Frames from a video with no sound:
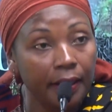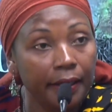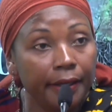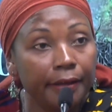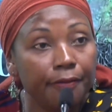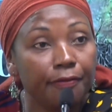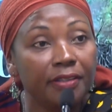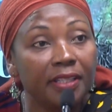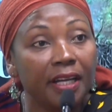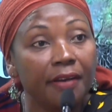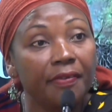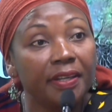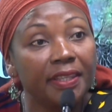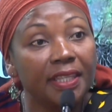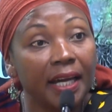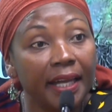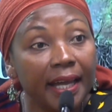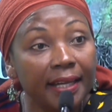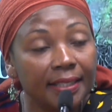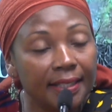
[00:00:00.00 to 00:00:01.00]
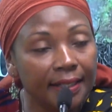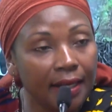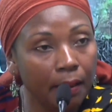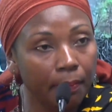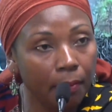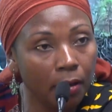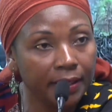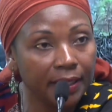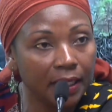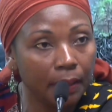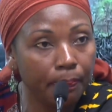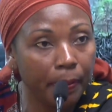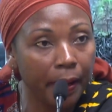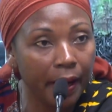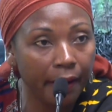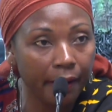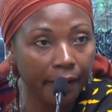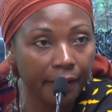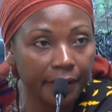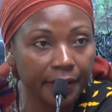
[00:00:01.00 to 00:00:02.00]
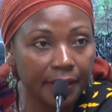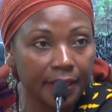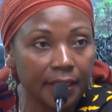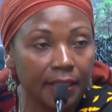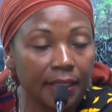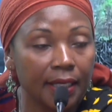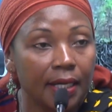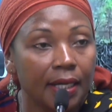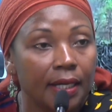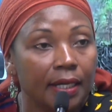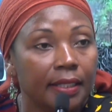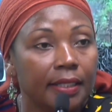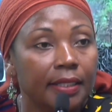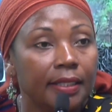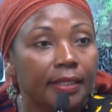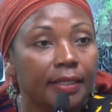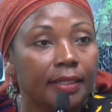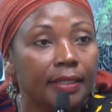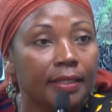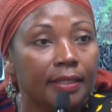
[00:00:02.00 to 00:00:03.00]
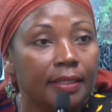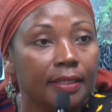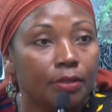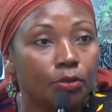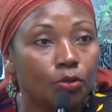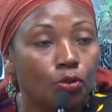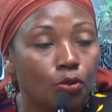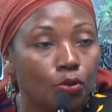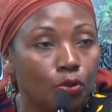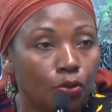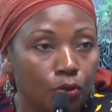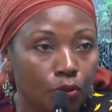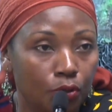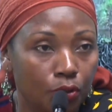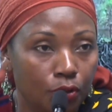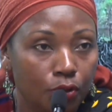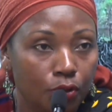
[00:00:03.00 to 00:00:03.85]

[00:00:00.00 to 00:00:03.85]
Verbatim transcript: Et vous avez derrière ces gamins des parents qui, qui, qui, se,